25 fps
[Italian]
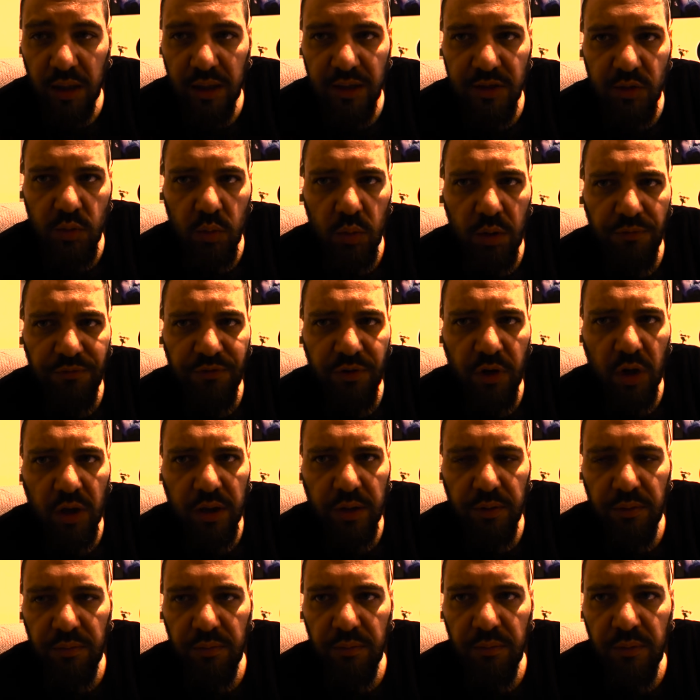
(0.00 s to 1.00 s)
La School of
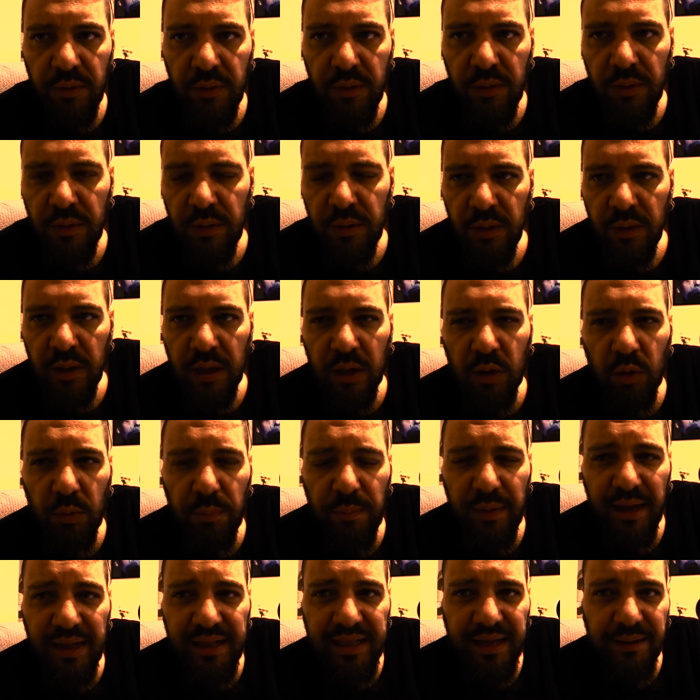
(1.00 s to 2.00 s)
Rock è una
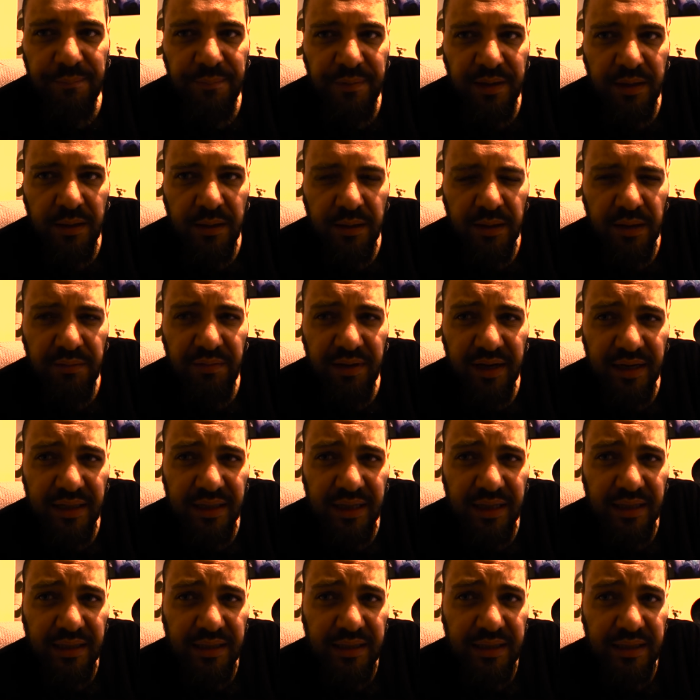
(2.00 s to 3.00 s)
commedia
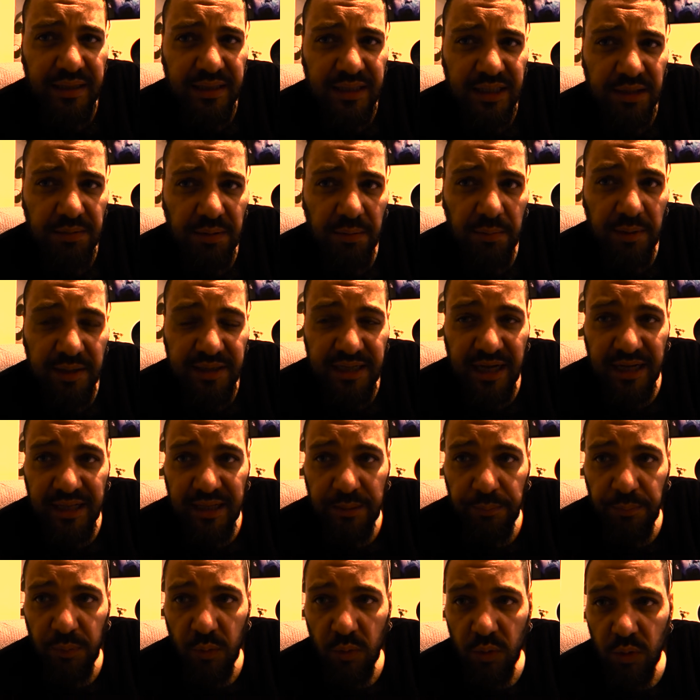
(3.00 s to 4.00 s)
divertentissima basata
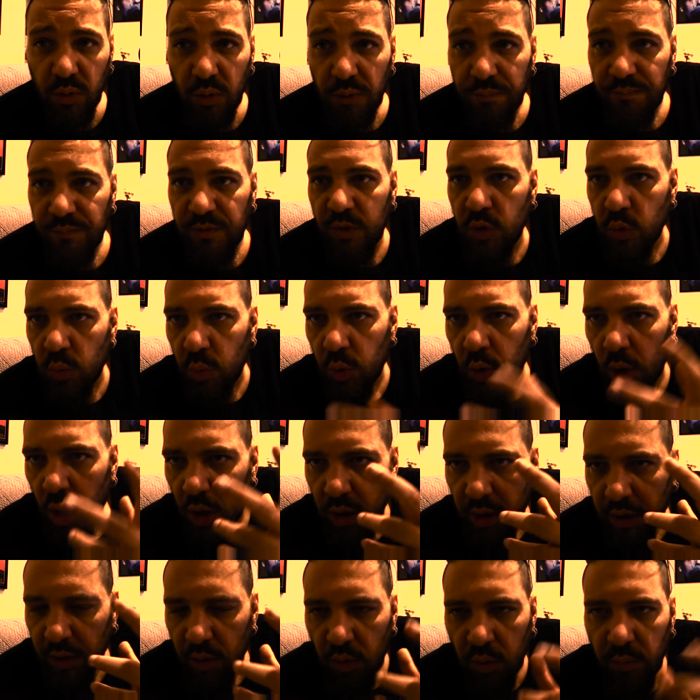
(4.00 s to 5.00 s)
appunto sul
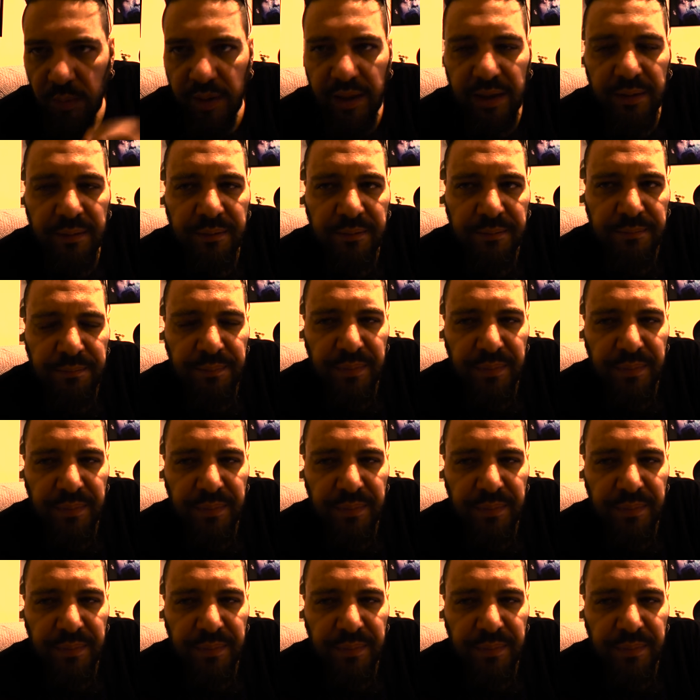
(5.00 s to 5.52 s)
rock come